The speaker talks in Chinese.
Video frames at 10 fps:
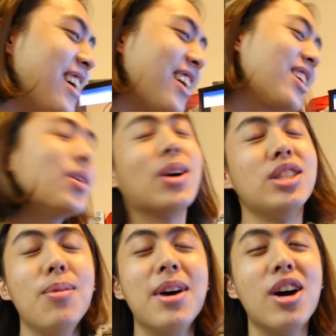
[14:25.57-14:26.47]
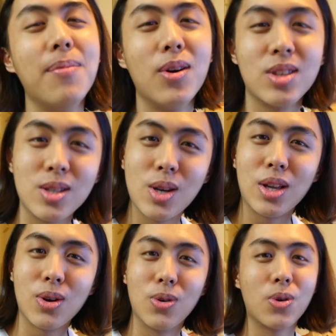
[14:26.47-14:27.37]
好了，各位观众朋友们，我是雪
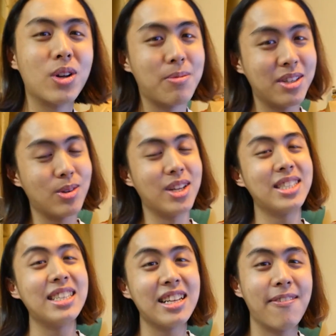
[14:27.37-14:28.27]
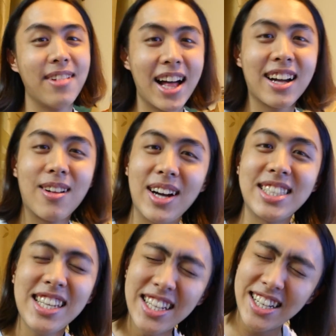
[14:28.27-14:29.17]
兔。如果你们喜欢今天的 Vlog 的话，
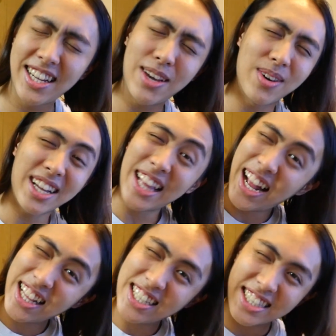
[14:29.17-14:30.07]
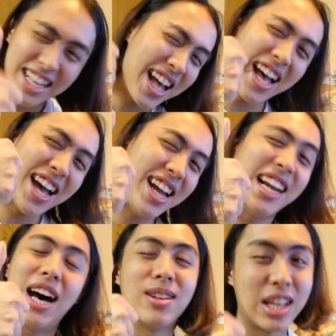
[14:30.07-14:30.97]
记得给我个大力的赞，
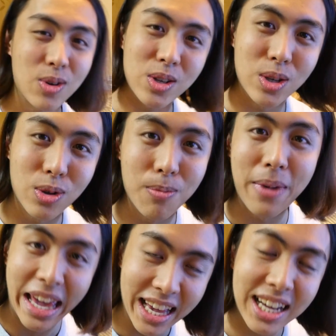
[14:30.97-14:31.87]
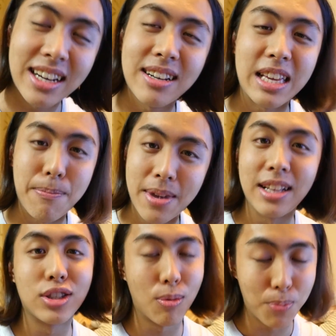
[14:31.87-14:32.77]
然后订阅雪兔。每一个影
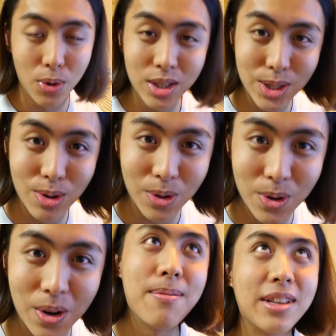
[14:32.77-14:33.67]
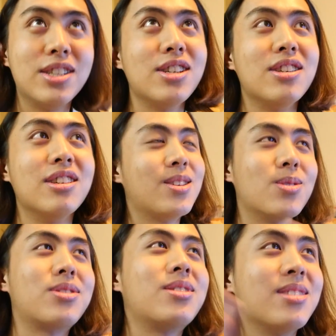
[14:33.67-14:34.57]
片你都不会错过，明日
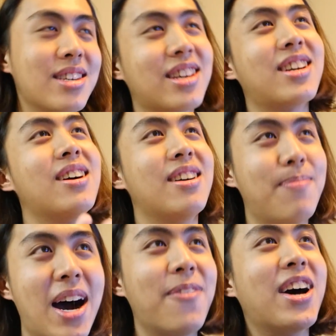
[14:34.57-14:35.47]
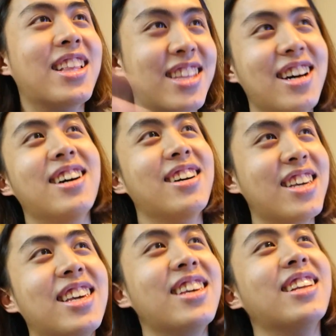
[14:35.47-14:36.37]
又是一个麻烦的
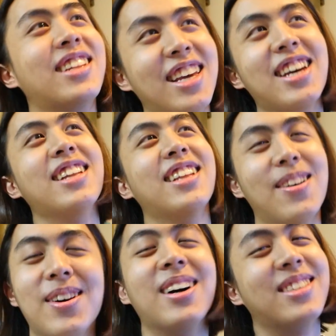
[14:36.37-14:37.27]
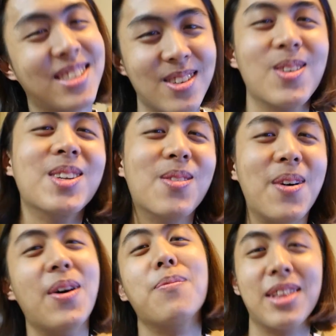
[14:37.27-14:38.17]
一天，好不好？至于为什么
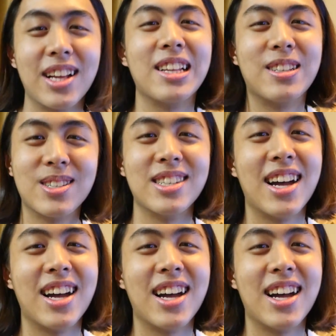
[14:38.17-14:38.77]
麻烦，明天你就知